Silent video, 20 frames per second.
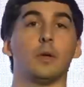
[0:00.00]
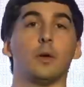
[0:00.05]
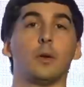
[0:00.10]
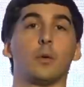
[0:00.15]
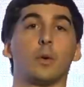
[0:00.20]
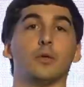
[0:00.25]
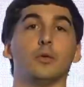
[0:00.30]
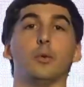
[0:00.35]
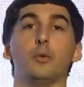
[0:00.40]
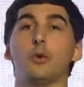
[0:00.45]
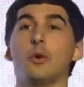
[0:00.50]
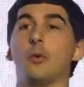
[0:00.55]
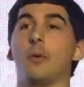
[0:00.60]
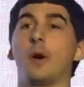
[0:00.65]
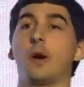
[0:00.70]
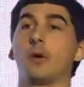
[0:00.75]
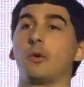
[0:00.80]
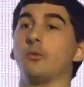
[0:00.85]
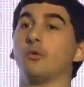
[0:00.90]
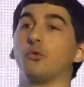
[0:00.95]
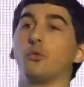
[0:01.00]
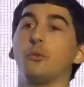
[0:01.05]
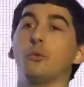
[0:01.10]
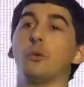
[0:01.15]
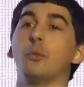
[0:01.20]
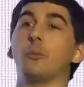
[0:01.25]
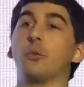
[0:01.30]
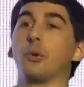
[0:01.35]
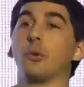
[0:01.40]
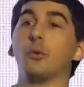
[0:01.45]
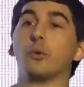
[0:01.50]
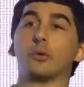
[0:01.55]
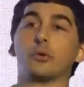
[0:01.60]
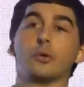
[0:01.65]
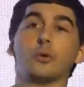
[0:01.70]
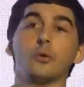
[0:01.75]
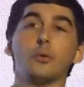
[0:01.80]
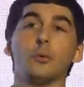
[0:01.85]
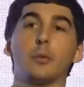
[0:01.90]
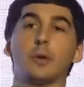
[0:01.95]
Cuando uno va a consumir un
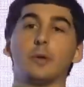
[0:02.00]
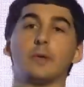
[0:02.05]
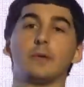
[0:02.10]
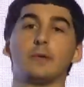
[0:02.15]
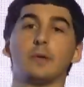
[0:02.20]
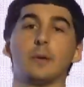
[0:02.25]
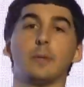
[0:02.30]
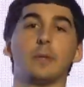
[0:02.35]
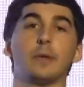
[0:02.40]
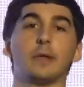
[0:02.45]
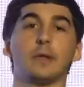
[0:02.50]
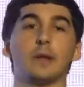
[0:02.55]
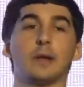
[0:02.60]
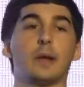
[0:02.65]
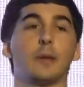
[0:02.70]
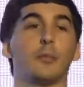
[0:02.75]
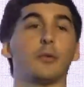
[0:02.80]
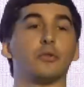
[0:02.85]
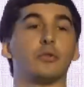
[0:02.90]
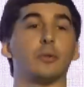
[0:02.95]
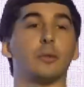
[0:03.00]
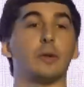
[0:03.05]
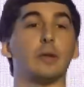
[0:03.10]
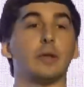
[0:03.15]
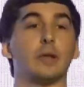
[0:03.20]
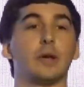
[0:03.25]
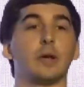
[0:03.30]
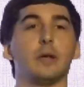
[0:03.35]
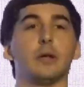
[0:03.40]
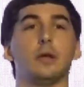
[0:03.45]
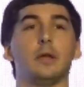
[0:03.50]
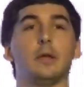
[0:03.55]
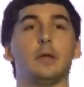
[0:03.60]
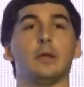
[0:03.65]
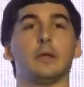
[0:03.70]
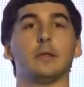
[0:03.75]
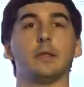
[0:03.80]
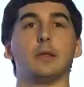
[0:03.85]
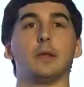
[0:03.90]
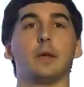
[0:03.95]
producto en nube, siempre tiene la posibilidad
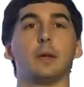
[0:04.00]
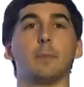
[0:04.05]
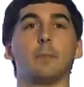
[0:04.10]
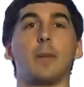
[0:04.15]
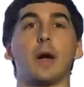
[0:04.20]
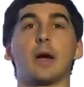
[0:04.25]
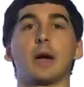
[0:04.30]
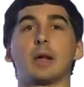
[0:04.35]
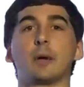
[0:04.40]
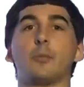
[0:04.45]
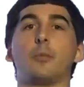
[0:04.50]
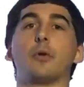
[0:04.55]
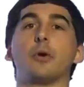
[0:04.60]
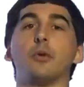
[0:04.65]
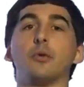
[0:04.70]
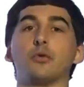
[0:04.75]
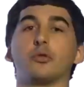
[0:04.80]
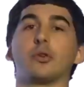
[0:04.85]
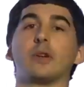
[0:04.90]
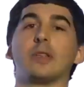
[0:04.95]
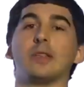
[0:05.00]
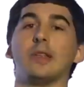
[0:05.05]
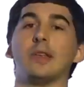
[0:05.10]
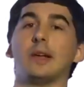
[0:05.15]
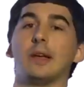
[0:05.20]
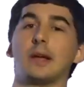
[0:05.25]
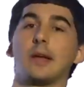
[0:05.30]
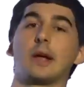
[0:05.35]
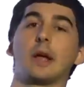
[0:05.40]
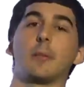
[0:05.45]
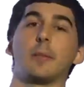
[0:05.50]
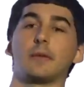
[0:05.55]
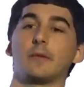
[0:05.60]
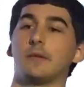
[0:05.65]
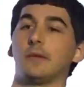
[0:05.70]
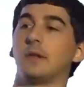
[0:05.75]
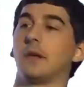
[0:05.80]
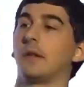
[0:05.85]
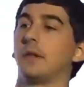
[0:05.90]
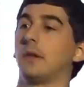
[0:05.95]
de pagar por el uso que tenga las
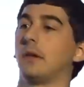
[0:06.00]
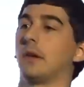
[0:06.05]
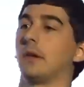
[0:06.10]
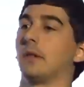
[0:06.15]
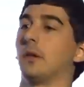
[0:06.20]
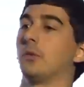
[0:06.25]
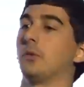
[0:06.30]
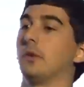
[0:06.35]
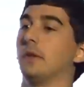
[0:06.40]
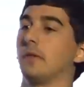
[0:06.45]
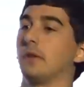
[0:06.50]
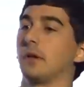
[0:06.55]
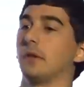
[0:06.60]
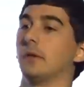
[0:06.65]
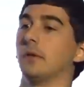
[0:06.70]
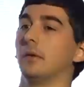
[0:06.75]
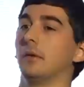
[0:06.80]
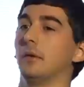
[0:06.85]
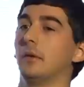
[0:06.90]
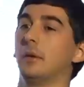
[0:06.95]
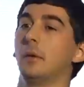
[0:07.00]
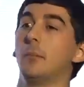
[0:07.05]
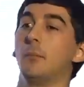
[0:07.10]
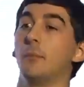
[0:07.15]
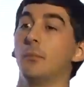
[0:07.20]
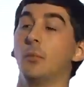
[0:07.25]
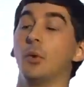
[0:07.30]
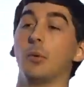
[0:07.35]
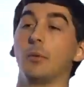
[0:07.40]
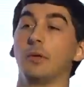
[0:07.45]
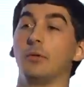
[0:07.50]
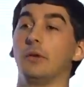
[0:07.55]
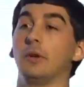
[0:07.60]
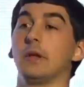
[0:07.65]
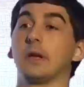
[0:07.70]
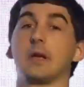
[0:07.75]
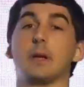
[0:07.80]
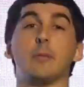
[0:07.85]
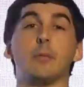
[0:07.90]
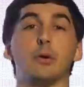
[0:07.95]
capacidades que está utilizando. Volviendo al
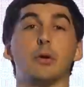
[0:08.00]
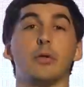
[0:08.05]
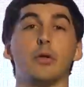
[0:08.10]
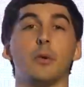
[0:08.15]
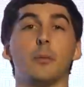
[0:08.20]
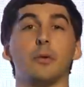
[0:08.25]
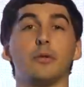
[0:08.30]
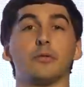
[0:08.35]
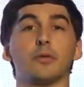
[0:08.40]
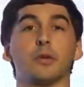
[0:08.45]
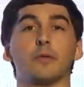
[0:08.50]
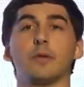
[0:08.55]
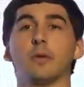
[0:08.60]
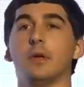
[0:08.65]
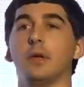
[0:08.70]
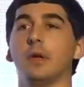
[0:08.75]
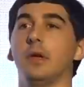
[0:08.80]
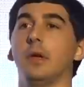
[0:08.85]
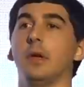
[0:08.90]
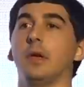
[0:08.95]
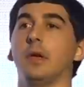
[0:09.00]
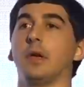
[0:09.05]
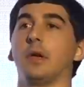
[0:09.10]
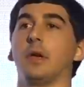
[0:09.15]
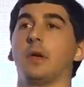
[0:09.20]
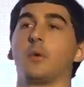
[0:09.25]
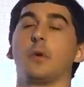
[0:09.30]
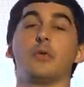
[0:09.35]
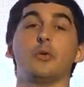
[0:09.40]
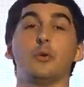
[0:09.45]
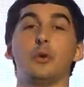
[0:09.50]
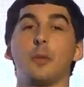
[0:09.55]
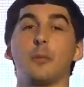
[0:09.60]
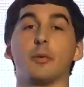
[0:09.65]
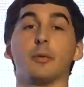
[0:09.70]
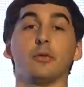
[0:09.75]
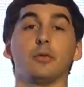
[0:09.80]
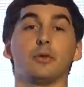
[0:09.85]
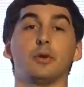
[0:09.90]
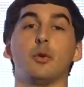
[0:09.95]
ejemplo de OpenShift, eh, cuando uno
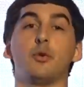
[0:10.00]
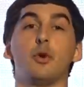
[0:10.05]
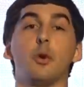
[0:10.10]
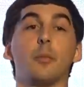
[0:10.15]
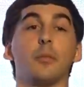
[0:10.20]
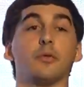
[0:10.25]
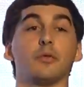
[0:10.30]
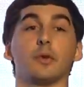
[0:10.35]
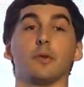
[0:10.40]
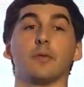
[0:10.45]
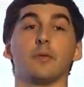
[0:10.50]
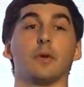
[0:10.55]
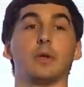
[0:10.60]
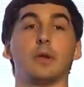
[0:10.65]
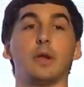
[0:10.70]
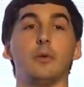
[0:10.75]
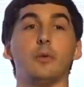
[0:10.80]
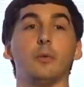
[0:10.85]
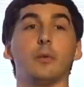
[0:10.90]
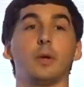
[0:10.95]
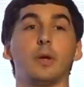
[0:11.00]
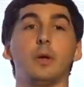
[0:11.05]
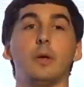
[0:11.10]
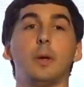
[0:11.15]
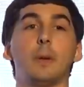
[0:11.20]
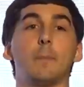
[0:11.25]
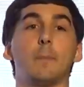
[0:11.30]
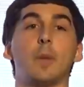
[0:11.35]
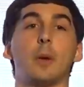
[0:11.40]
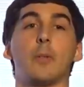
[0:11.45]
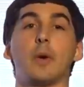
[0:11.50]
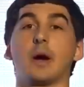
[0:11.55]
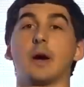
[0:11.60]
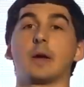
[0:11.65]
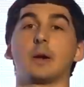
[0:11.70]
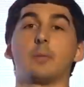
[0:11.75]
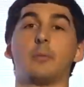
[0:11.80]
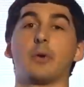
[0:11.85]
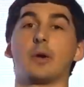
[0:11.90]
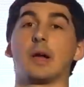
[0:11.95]
provisiona un OpenShift en la nube, va a
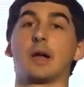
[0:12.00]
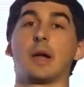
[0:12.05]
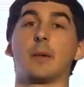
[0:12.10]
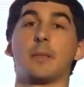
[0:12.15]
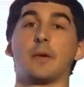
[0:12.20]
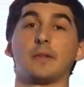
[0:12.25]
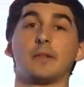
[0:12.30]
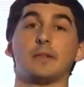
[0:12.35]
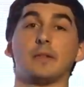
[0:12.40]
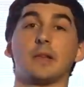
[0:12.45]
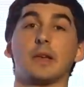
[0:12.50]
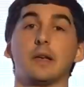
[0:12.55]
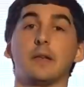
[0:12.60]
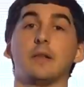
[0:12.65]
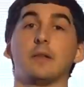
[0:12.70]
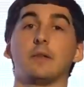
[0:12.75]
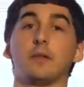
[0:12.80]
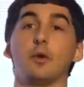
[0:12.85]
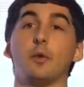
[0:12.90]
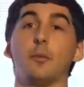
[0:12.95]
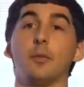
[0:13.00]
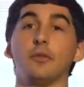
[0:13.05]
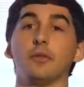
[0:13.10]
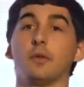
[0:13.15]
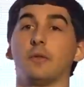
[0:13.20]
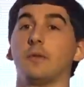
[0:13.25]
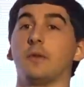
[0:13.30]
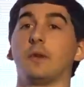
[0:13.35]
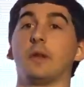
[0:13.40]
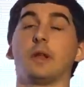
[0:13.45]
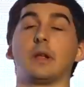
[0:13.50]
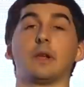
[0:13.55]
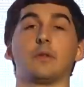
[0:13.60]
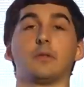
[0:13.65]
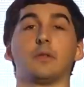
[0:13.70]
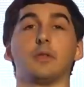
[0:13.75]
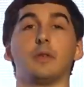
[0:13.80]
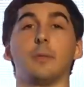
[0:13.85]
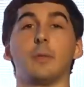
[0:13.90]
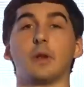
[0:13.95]
pagar por las capacidades de ese OpenShift, en el
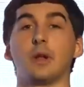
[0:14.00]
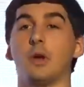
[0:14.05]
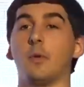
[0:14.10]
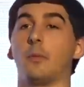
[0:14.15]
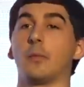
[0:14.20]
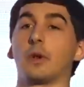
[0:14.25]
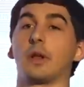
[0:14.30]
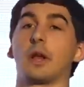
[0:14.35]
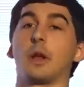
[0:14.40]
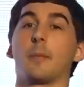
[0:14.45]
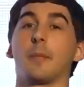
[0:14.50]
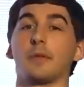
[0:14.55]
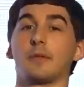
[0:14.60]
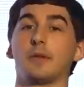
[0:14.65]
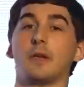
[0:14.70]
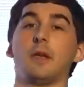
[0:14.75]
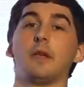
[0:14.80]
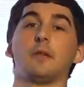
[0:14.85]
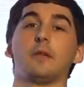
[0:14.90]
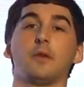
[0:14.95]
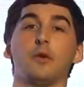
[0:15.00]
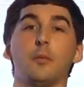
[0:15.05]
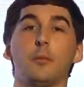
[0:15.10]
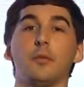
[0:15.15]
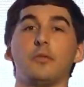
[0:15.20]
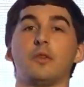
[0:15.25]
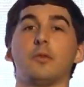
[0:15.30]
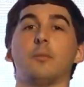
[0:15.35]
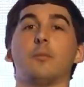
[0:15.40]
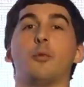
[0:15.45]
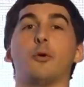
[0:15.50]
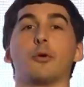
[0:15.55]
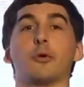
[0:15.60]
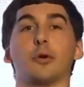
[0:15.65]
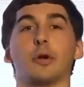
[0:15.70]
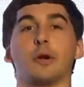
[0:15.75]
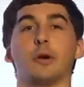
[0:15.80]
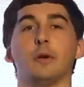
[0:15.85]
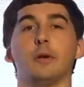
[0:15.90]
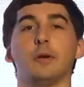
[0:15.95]
caso de IBM Cloud, por las capacidades de ese OpenShift por
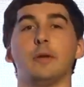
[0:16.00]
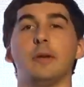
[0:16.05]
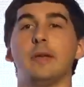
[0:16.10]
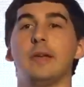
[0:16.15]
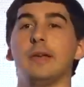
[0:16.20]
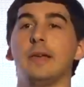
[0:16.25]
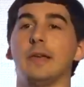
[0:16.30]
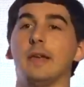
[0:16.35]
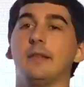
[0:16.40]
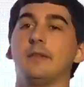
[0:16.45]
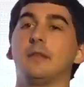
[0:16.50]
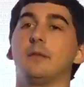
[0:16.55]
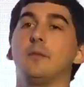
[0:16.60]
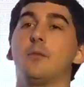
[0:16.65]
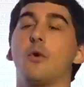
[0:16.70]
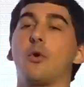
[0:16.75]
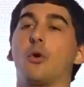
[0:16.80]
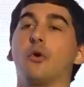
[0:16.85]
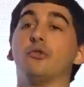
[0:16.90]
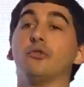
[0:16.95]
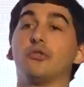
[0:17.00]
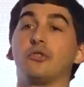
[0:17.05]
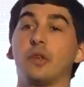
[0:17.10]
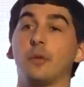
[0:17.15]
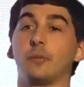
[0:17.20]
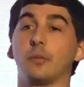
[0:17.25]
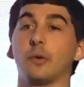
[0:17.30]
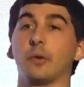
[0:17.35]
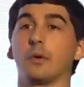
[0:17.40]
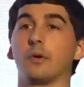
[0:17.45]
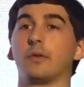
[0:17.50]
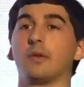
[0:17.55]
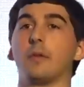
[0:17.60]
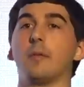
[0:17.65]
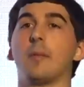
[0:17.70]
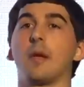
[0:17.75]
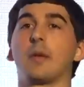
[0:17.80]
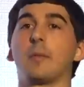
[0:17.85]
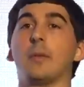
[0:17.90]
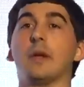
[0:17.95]
hora ese mismo concepto, esa
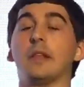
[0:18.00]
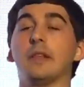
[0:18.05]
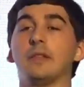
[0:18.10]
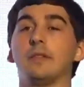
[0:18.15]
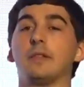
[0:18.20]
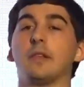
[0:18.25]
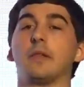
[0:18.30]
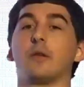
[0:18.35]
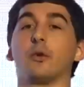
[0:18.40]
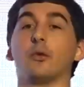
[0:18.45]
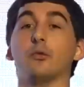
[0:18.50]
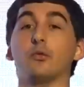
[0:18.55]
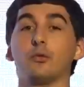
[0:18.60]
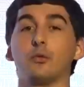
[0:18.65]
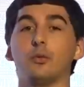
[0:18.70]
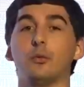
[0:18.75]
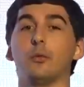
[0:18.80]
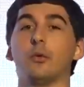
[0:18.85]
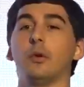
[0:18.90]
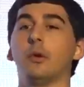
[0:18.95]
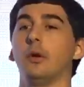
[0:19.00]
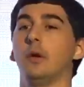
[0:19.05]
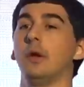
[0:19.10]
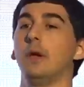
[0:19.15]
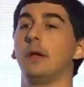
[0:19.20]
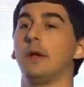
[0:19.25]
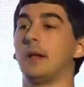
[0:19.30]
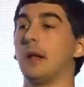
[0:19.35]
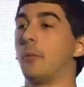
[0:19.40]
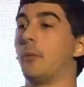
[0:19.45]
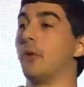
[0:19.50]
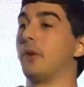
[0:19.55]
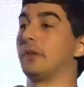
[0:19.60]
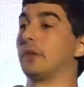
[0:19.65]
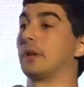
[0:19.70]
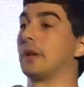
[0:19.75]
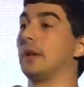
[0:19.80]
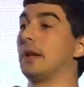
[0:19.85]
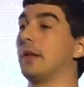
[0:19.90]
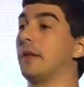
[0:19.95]
misma experiencia de consumo, la puede
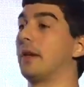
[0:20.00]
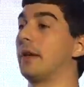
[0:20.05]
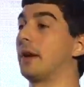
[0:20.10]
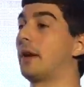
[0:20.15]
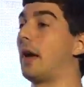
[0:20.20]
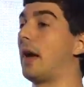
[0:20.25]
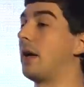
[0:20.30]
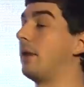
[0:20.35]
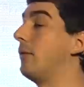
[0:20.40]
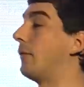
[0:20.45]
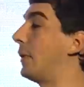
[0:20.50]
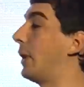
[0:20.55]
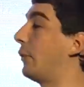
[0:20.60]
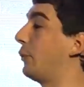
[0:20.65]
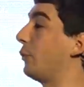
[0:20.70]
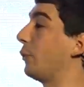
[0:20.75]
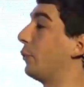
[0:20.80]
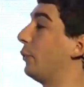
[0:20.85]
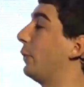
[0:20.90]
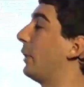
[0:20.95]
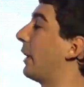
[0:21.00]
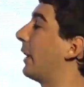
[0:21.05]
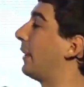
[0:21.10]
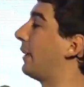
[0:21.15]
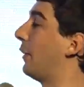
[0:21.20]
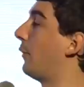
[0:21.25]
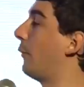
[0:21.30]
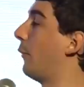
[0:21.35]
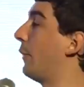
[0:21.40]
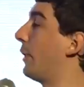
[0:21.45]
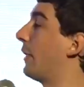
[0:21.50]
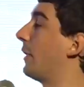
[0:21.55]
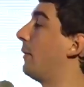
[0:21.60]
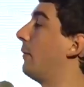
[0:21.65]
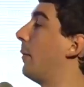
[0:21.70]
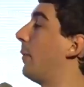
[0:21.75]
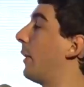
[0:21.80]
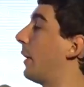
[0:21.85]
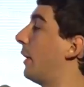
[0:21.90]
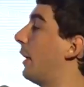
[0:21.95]
trasladar a infraestructura que esté fuera de
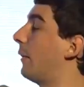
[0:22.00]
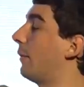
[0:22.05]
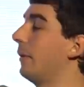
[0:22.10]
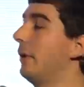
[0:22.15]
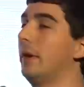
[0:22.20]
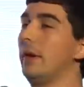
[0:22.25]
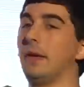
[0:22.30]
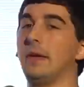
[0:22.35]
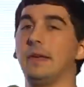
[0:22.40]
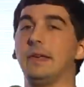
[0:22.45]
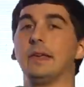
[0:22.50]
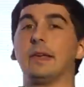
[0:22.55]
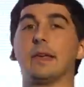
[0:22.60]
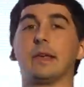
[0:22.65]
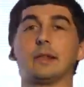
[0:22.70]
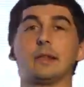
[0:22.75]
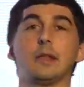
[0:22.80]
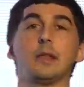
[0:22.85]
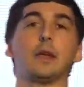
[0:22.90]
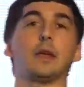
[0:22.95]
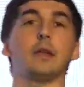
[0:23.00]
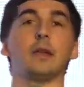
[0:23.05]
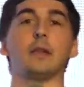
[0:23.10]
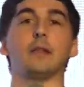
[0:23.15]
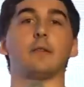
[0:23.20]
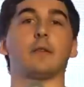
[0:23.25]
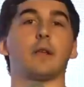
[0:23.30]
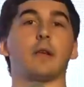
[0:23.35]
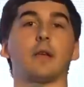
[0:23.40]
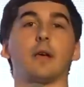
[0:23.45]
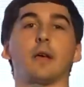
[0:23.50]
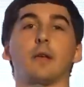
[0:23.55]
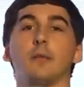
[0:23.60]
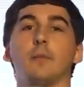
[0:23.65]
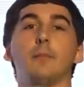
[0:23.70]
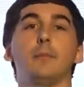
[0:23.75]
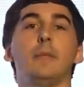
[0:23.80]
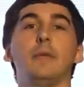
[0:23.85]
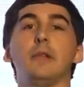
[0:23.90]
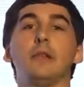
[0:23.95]
IBM Cloud y que esté en esa
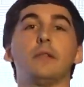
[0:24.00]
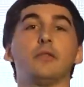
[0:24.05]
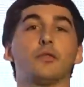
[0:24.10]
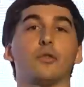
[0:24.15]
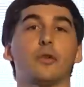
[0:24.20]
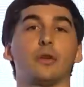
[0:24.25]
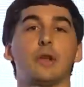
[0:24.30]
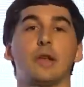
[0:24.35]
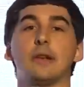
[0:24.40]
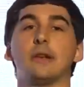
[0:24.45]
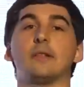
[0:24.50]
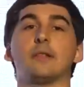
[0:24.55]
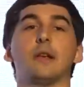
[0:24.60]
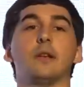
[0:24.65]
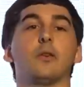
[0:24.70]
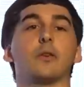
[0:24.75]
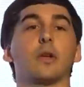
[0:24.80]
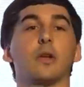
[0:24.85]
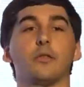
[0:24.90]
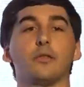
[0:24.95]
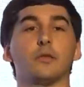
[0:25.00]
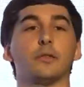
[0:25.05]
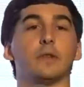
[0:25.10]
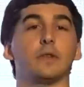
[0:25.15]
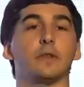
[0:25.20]
mini zona, en esa location de